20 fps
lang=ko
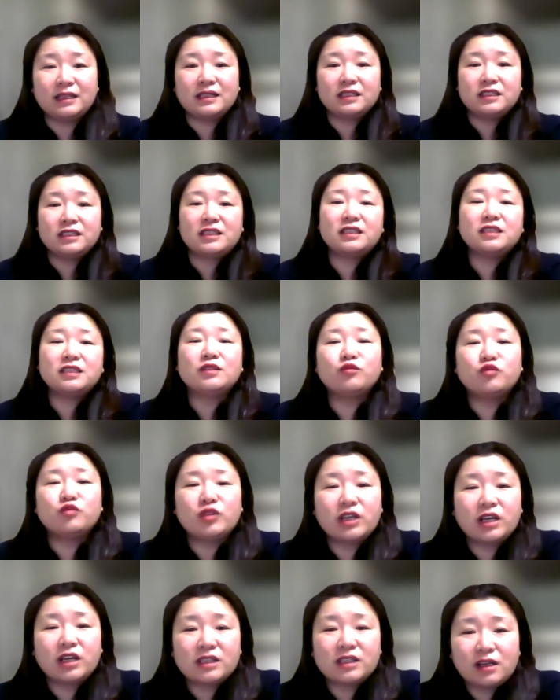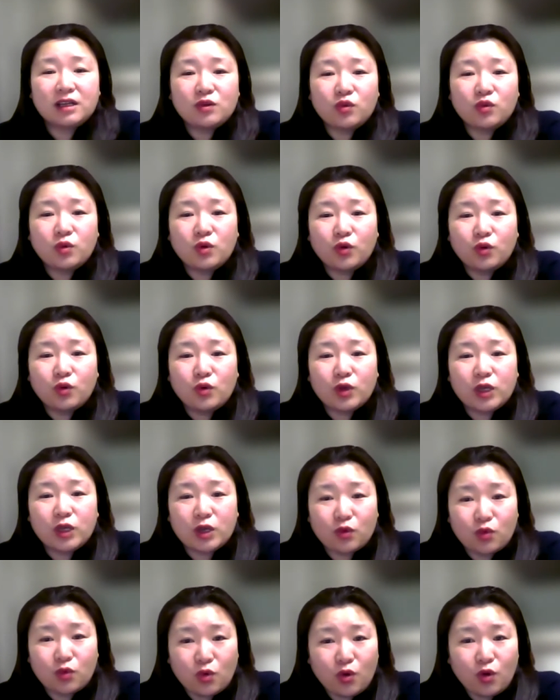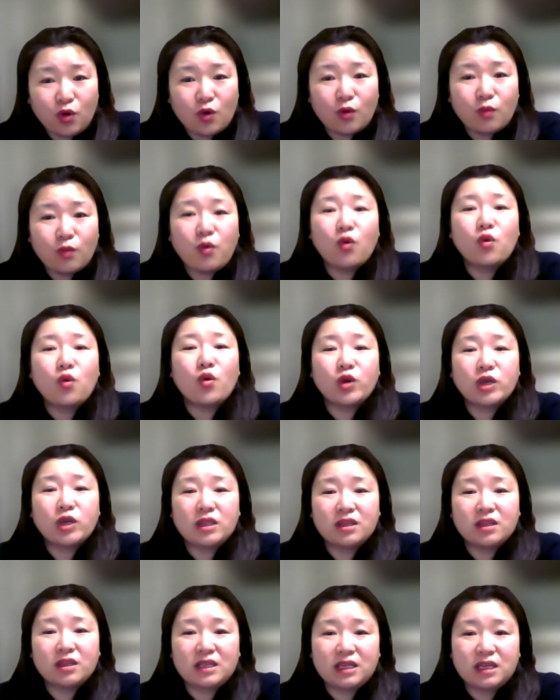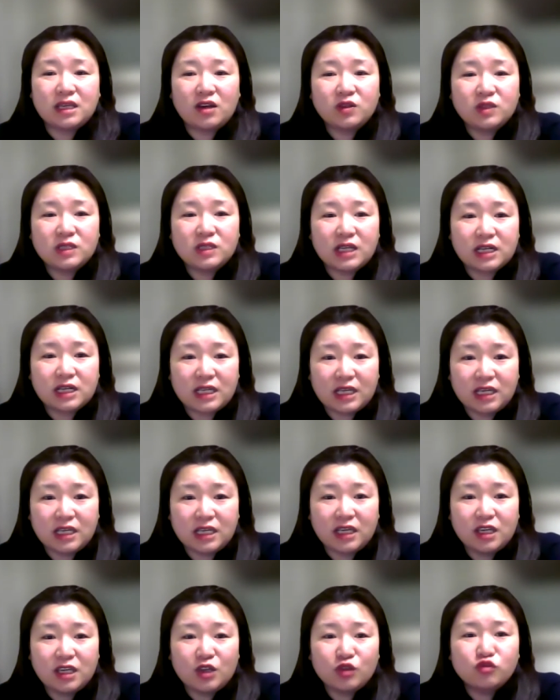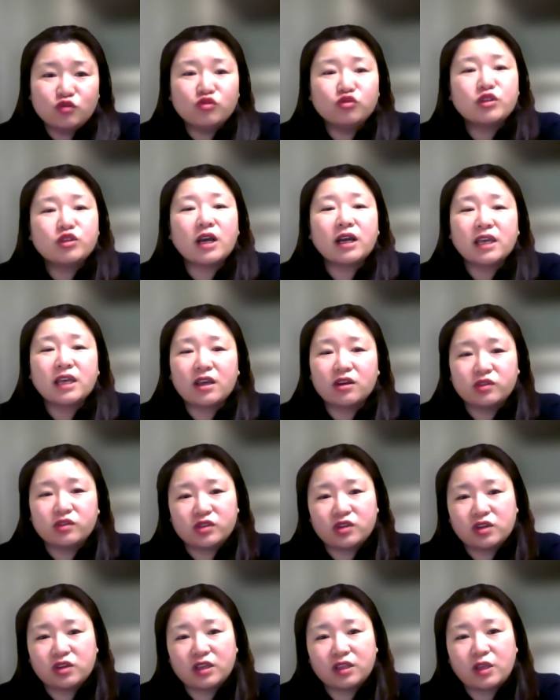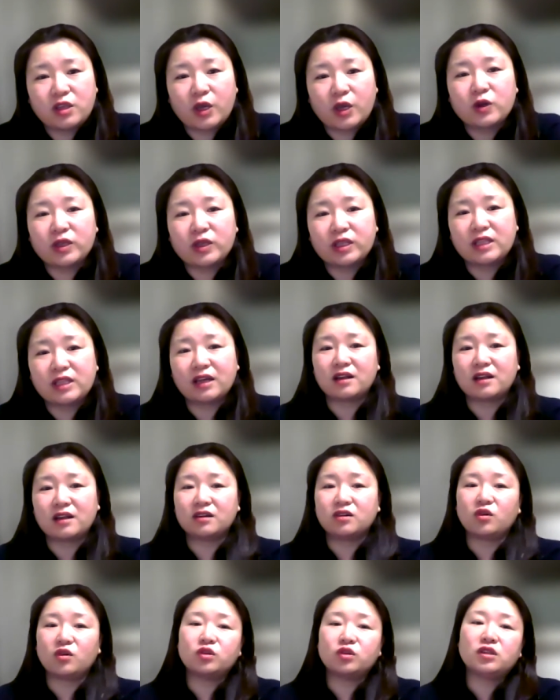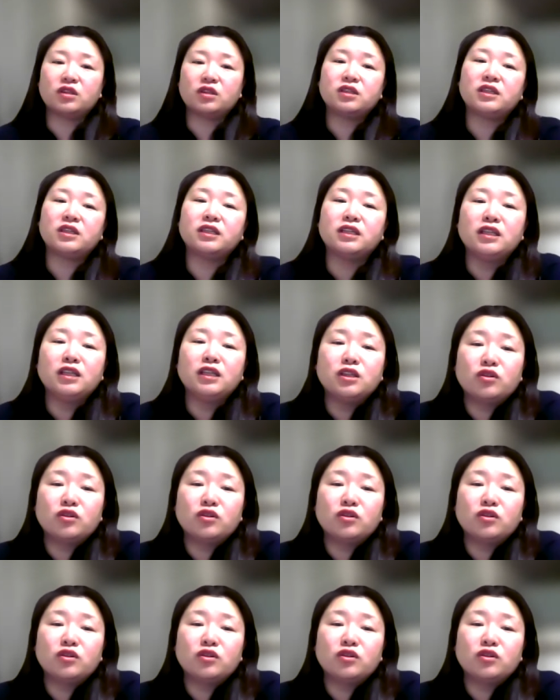지금 우리가 살고 있고 보고 있는 이 현장이 우상의 현장이 되어 있다라는 것들을